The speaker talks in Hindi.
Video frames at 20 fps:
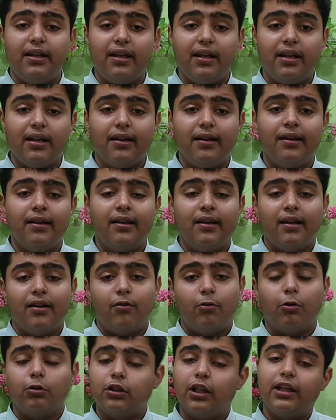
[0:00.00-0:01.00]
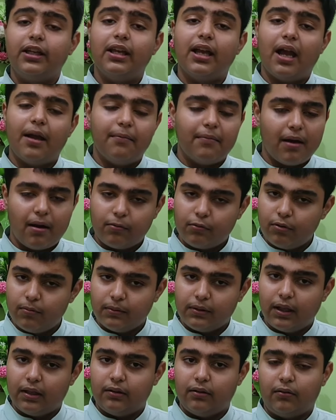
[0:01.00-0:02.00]
ये होता क्या है मैं आपको
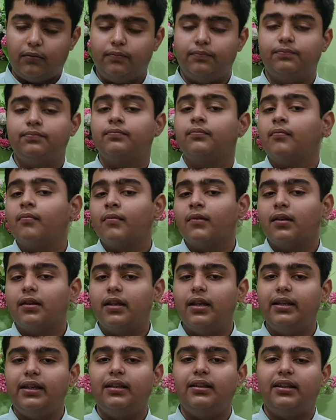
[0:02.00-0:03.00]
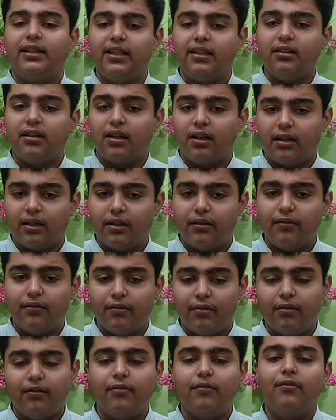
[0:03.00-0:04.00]
बताता हूँ देखिए तीन तरह के
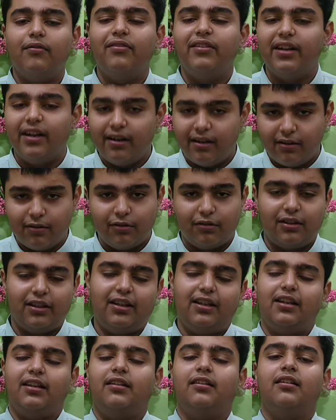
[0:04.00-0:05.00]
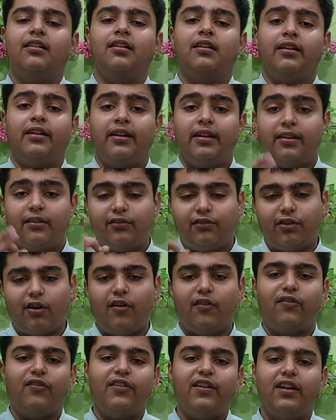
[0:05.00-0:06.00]
वेयर होते हैं
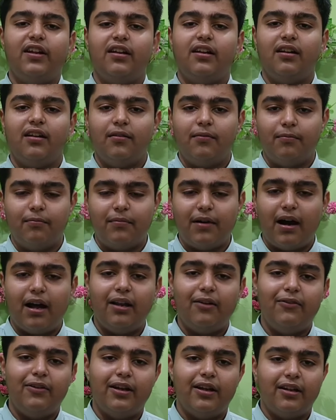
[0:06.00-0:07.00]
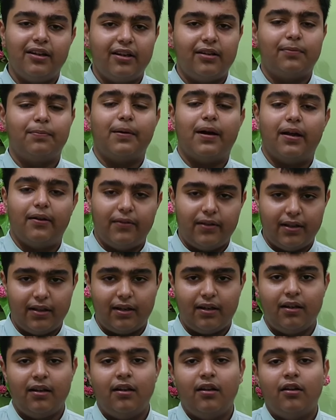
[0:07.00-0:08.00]
सॉफ्टवेयर मालवेयर स्पाईवेयर
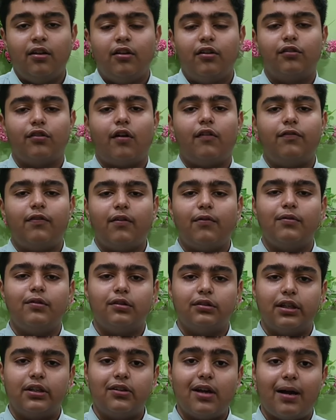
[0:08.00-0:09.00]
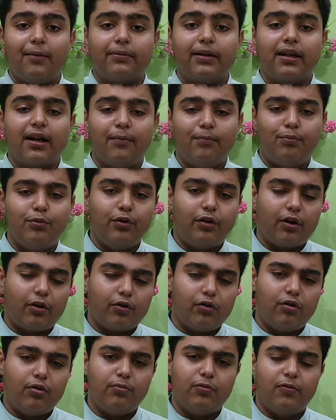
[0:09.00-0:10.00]
सॉफ्टवेयर वो होता है जो आपके कंप्यूटर
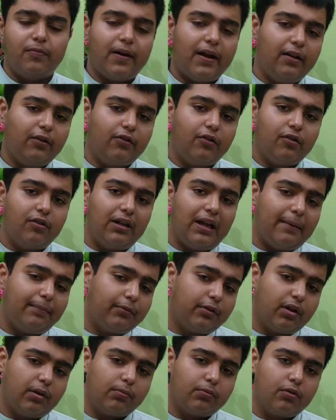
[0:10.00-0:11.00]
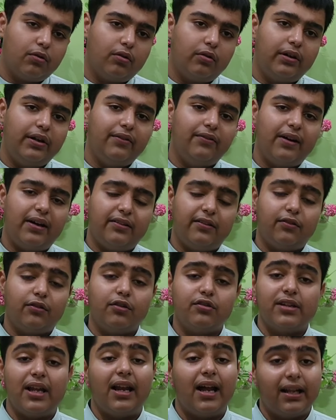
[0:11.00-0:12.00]
को मोबाइल को लैपटॉप को डिवाइसेस
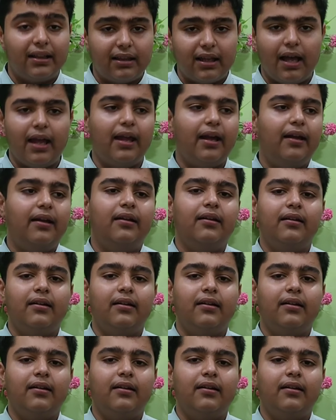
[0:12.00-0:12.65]
को चलाता है